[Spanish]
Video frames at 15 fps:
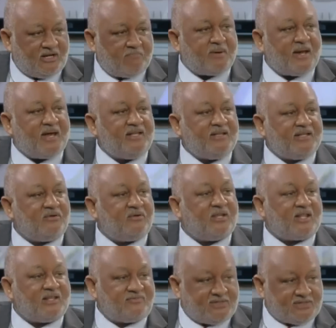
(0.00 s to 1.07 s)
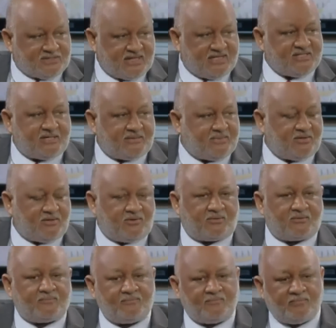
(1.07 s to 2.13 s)
y de donde el país tiene una deficiencia
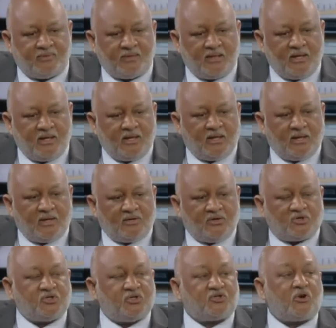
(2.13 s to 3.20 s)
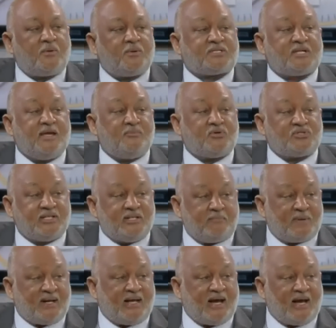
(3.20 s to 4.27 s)
mayor. Nosotros
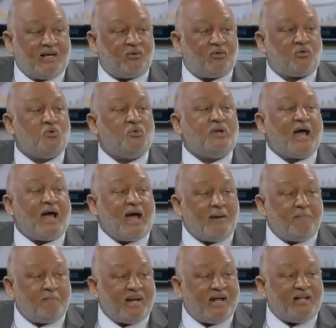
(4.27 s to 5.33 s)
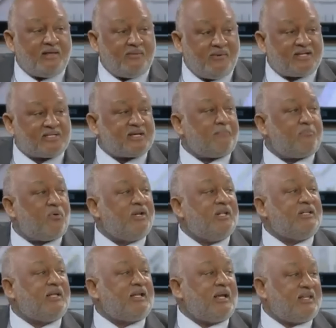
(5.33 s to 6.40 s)
hemos desplegado una amplia y diversa
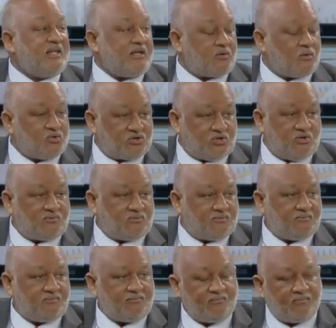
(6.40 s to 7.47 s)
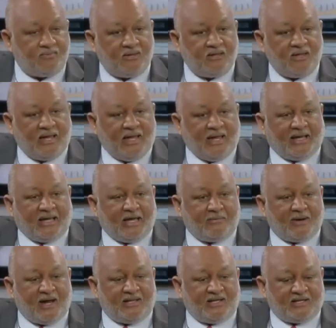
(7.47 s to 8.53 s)
política de inclusión
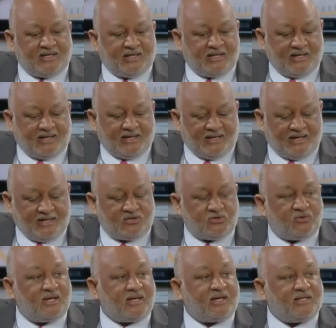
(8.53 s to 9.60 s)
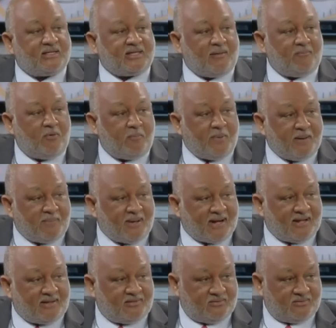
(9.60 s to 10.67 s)
que va desde el hecho de que estamos
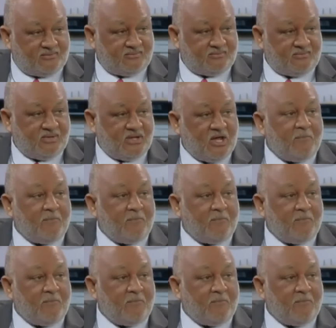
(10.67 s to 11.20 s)
preparando